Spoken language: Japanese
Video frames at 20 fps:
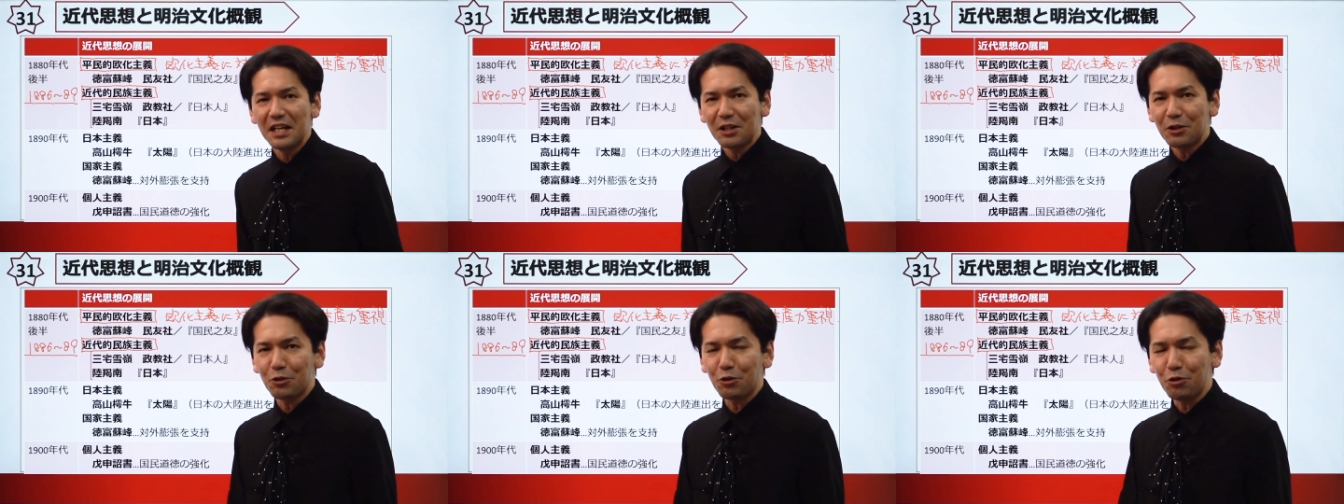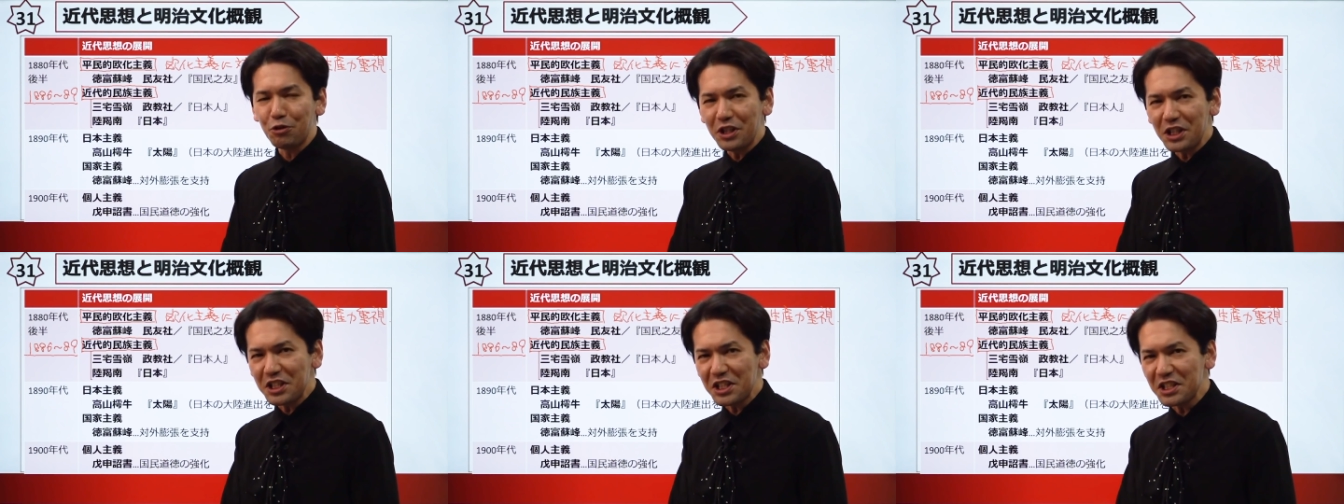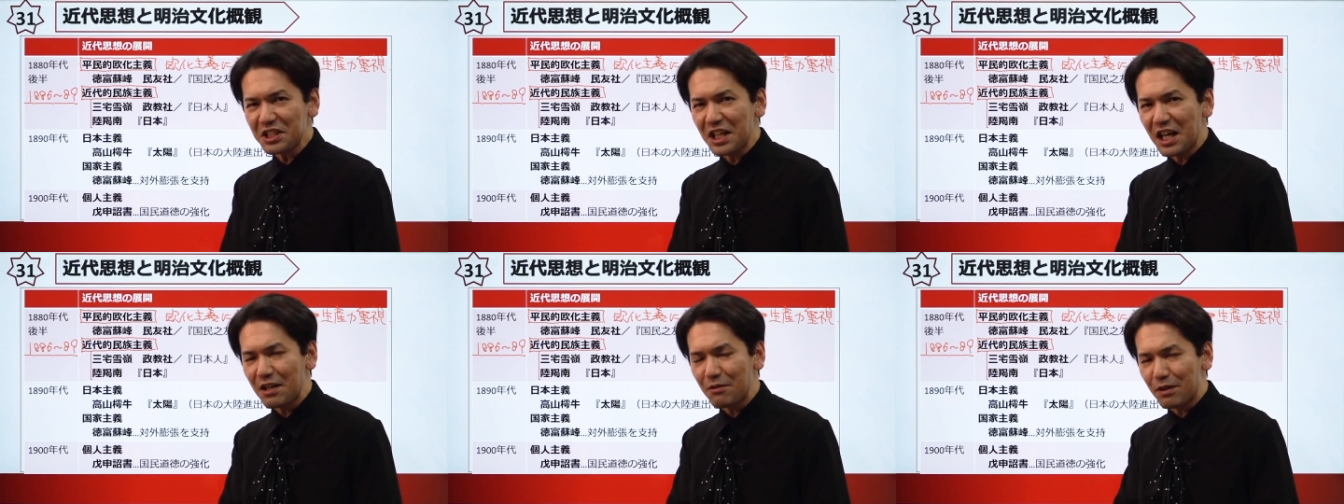国自
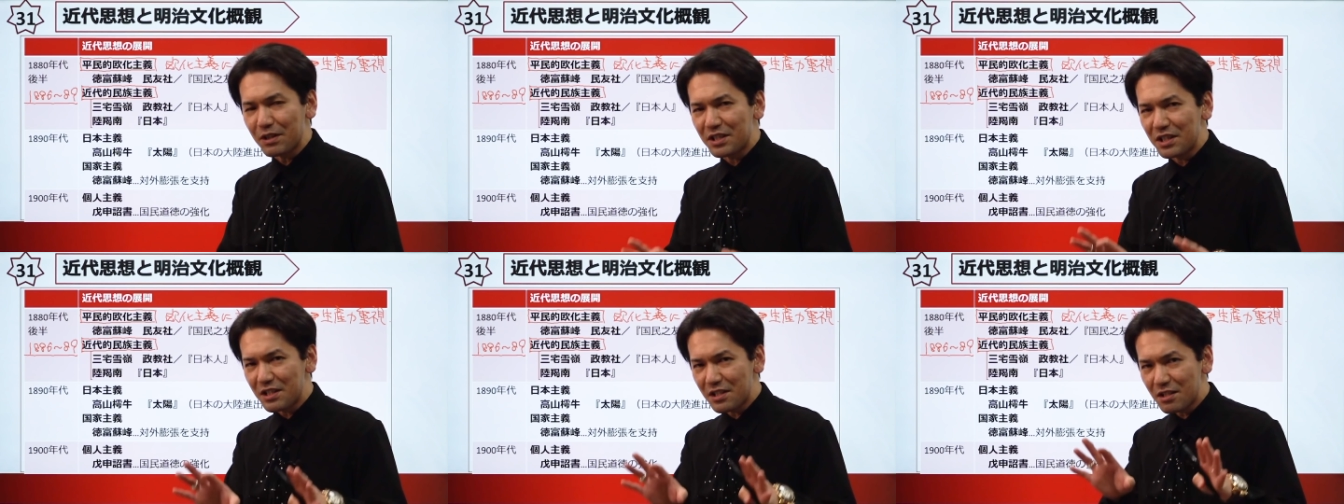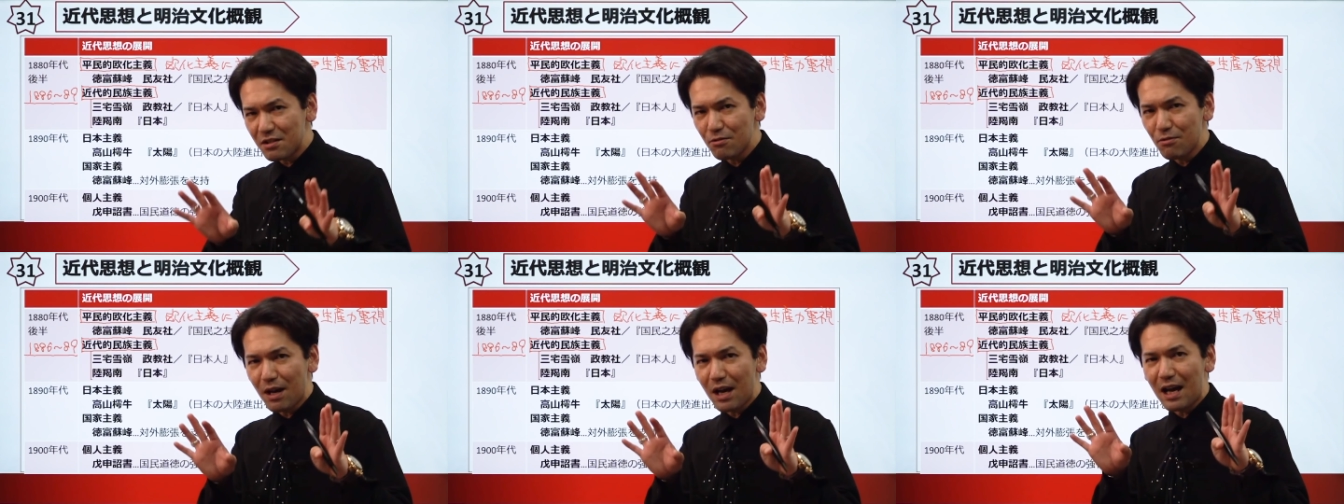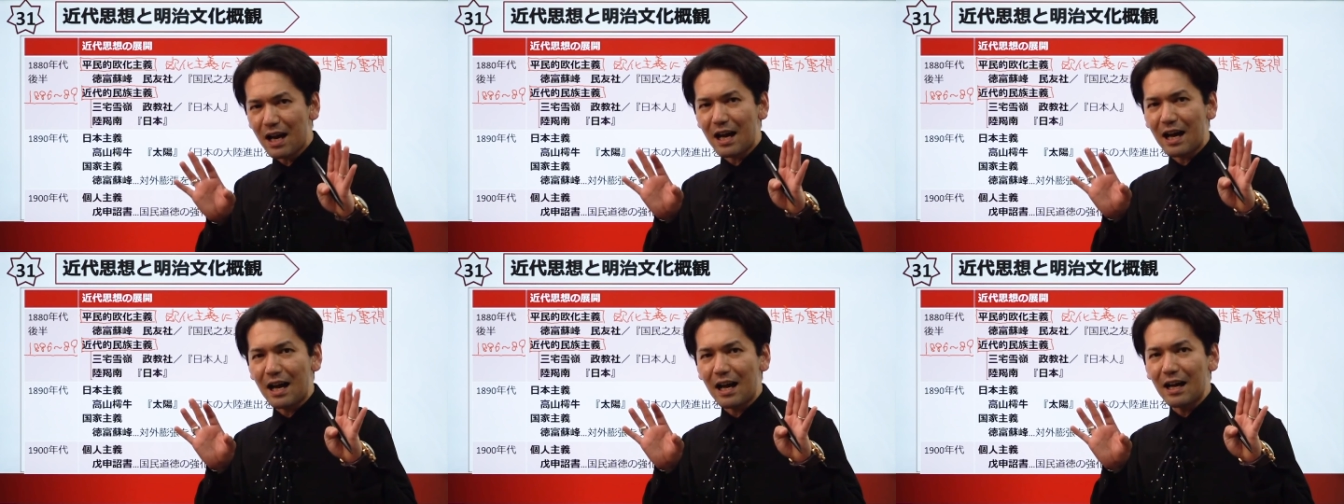体は実
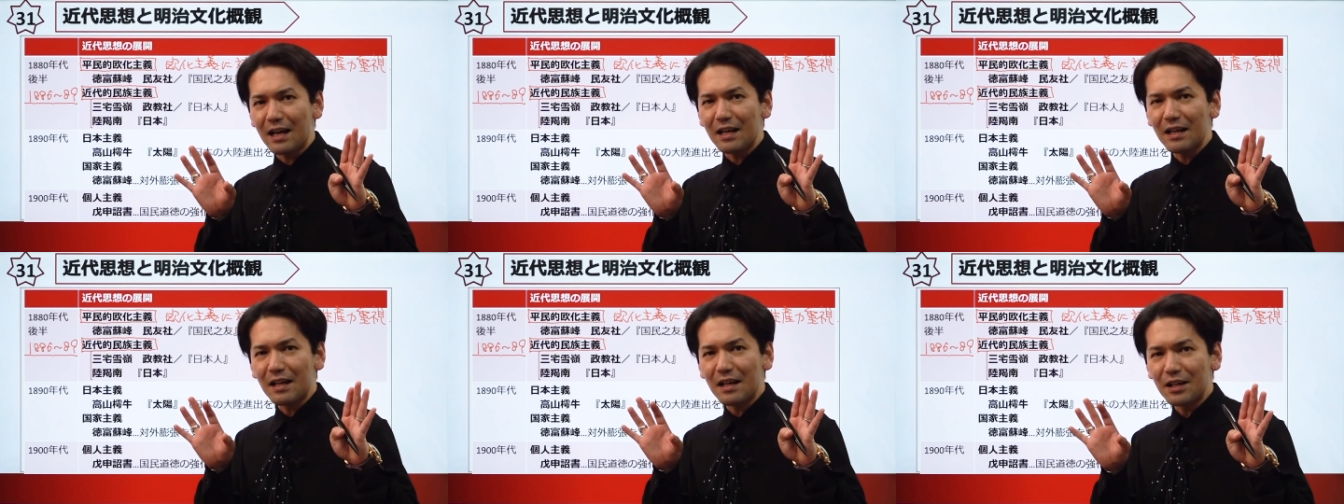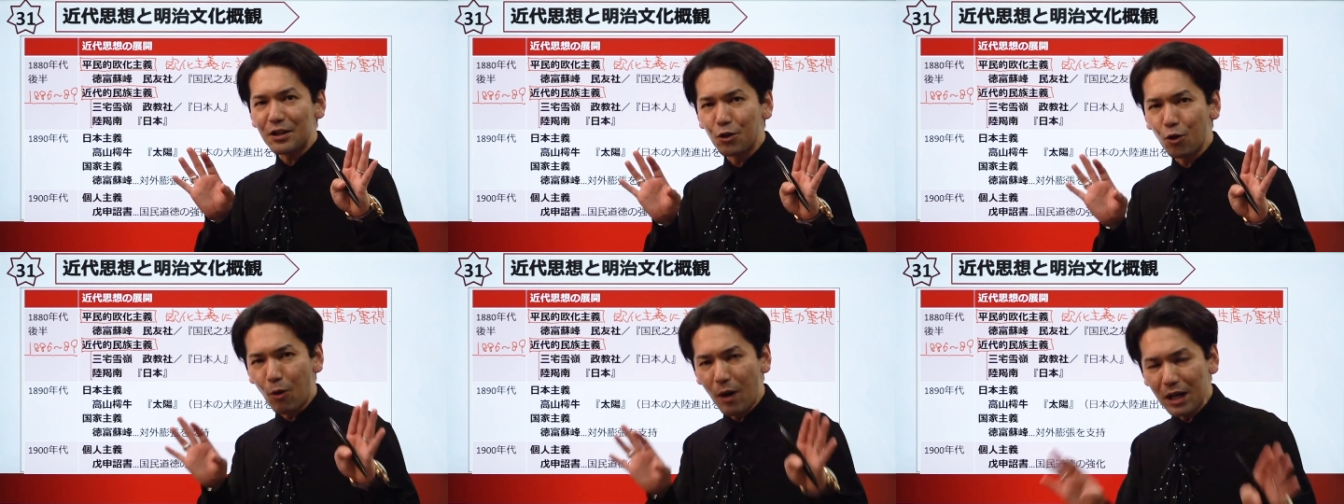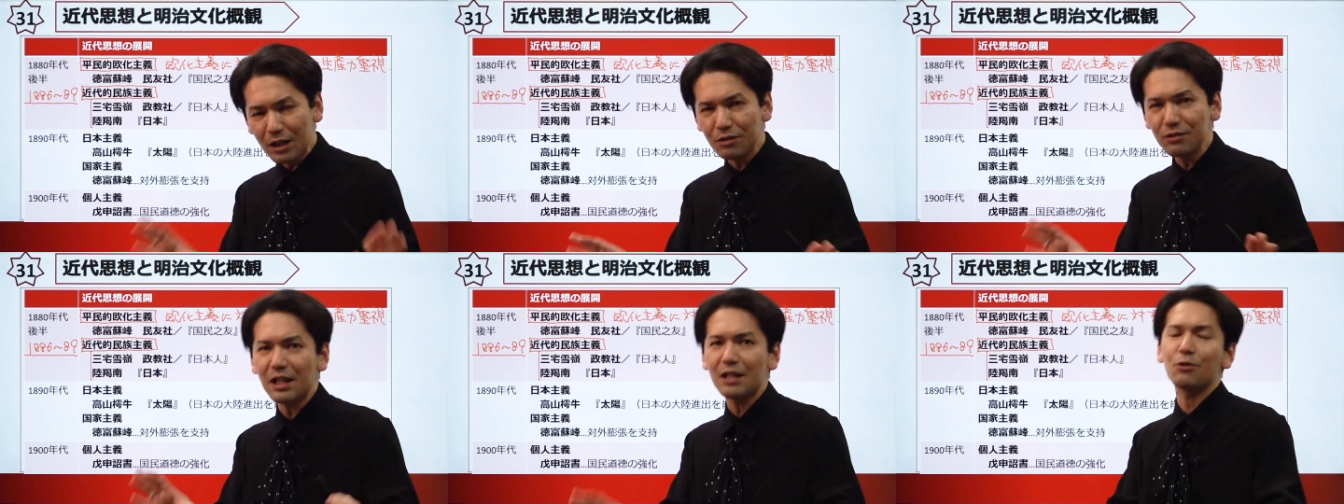は弱
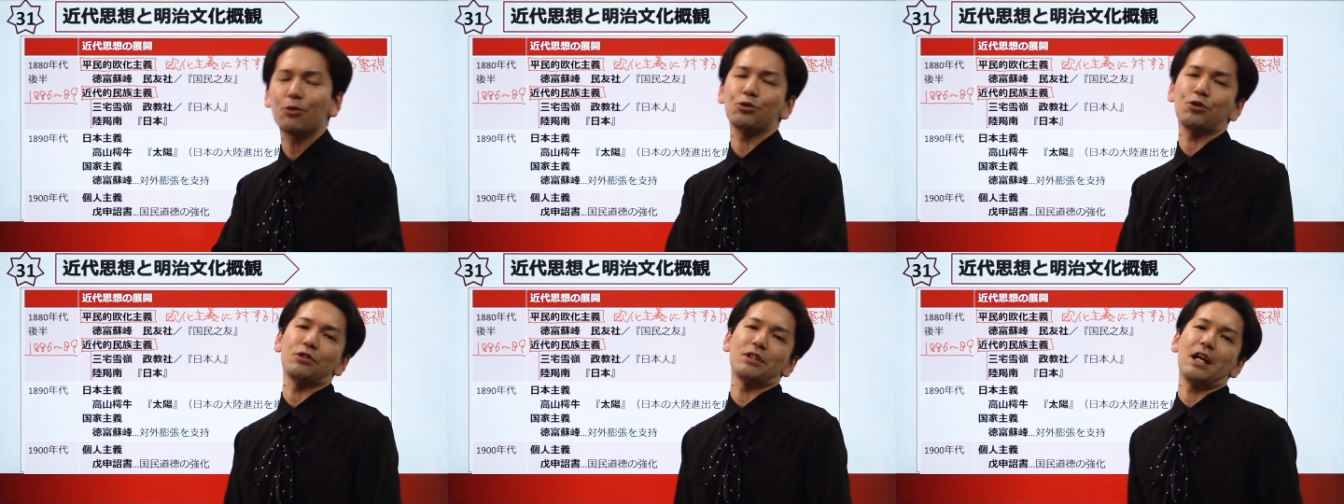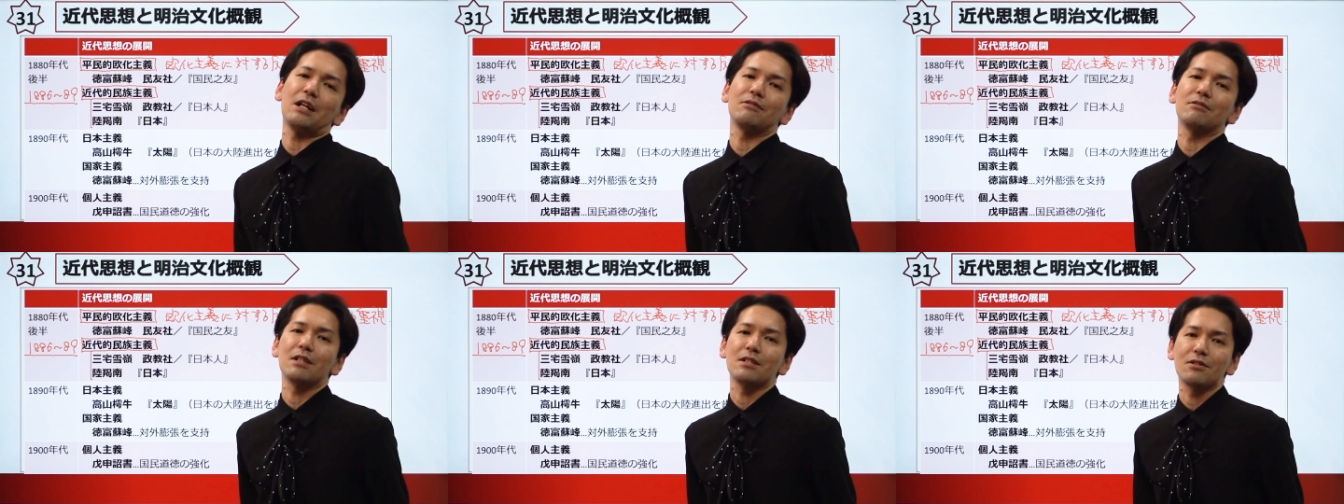くなることってあるんで